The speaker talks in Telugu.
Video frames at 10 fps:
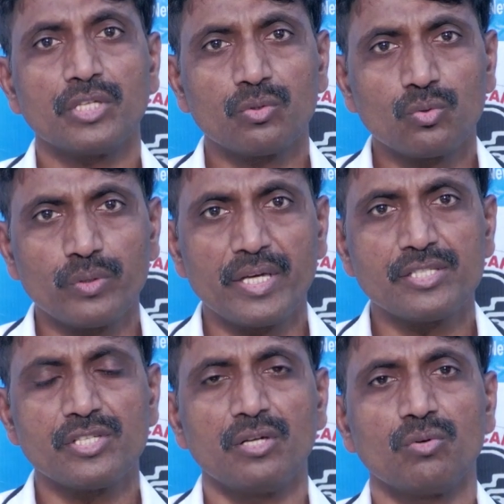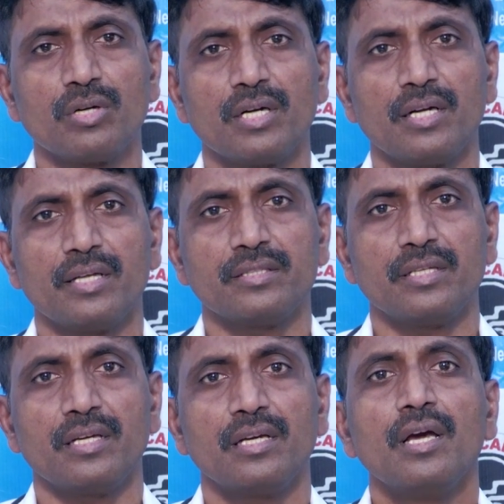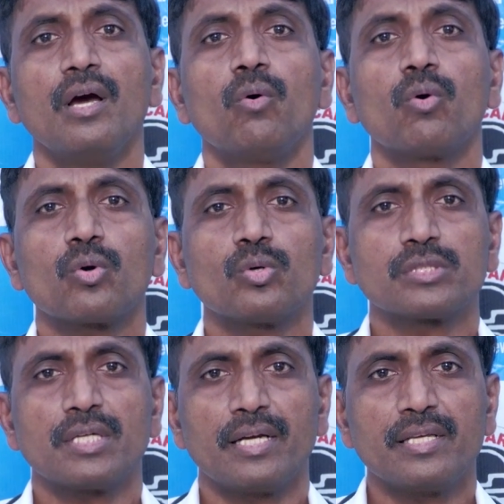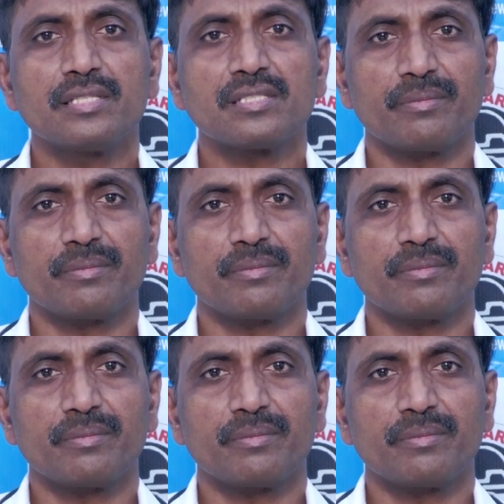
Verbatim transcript: ఎక్కువ ఏసీలో ఉన్నట్లయితే ఒక్కోసారి ఈ